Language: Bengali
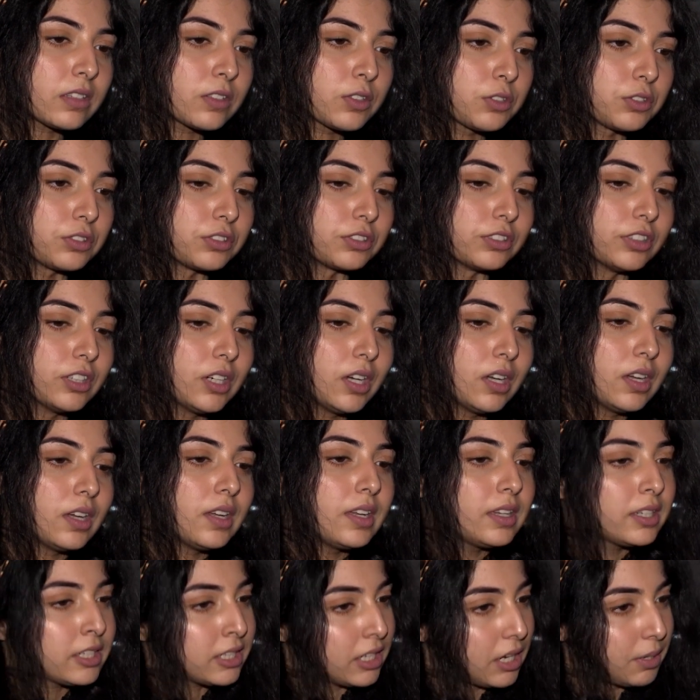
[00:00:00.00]
সো
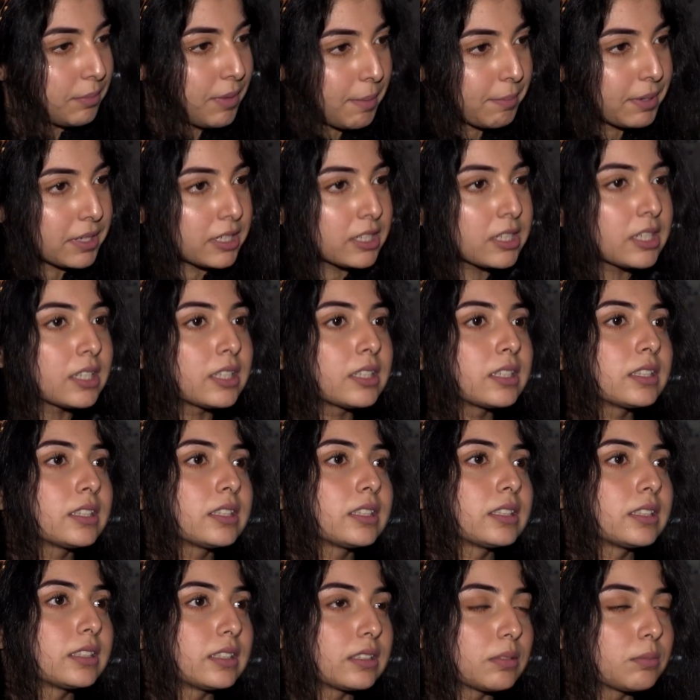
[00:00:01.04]
সেই ব্যাপারটা
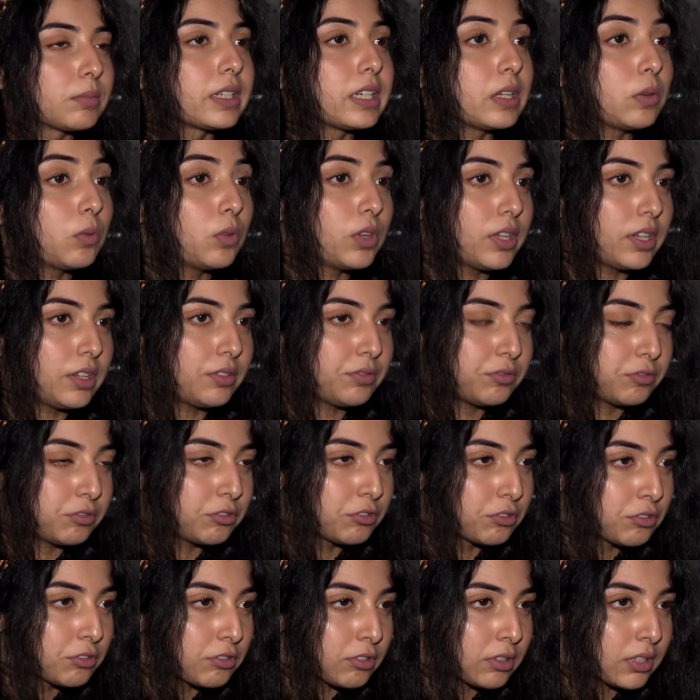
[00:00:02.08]
মানে ওই
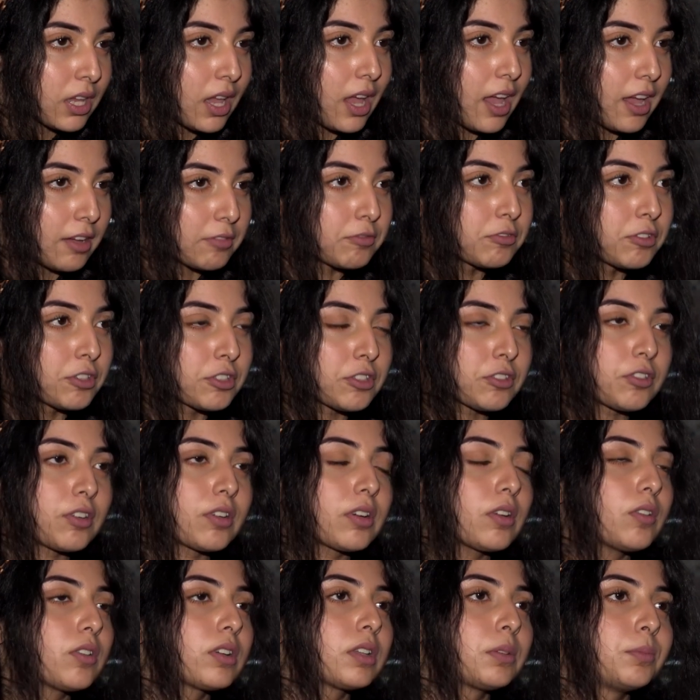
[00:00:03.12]
ফুডগুলোকে অ্যাভয়েড
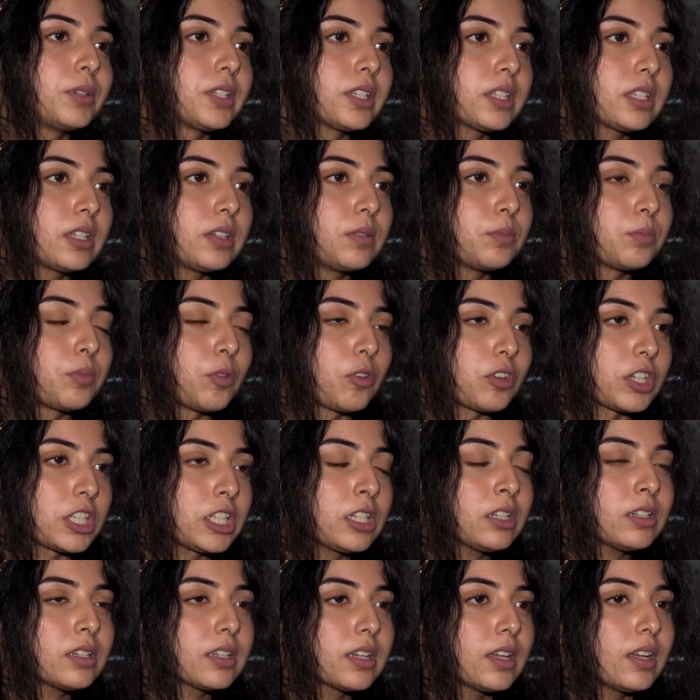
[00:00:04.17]
করা অনেক বেশি
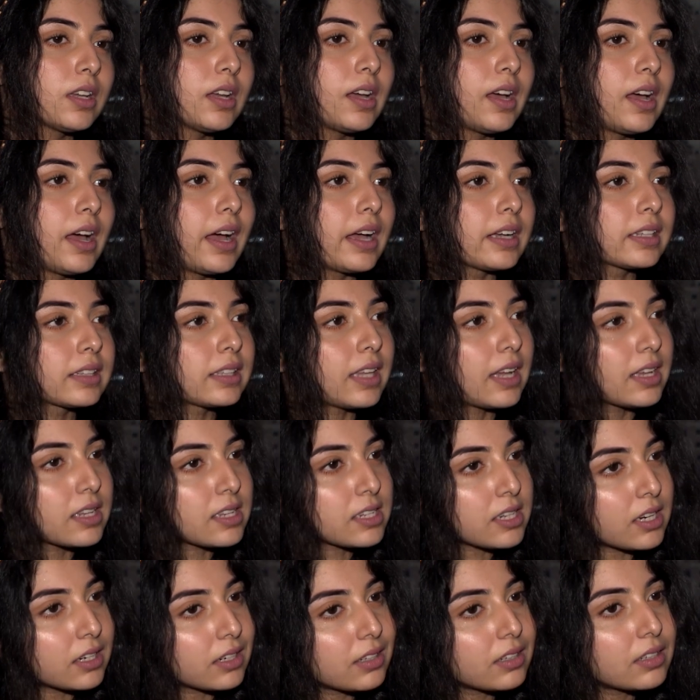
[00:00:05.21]
ইম্পর্ট্যান্ট আর
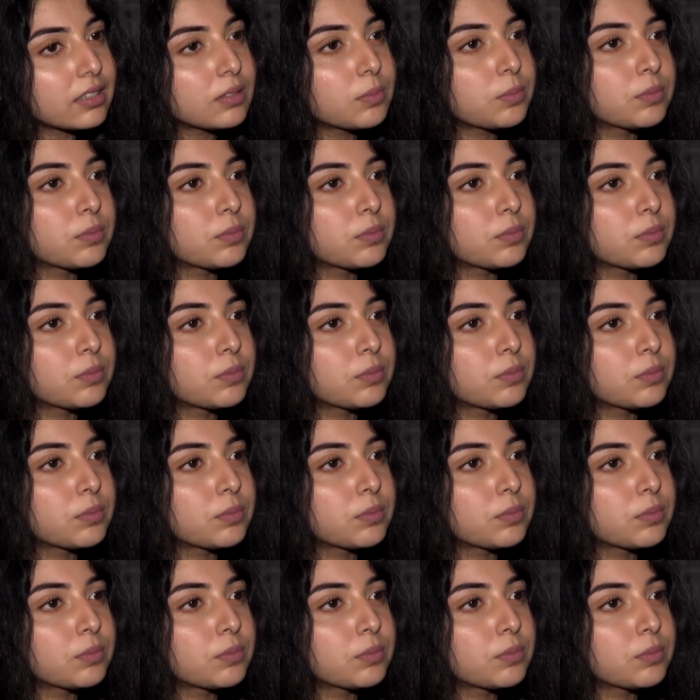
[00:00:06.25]
তাছাড়া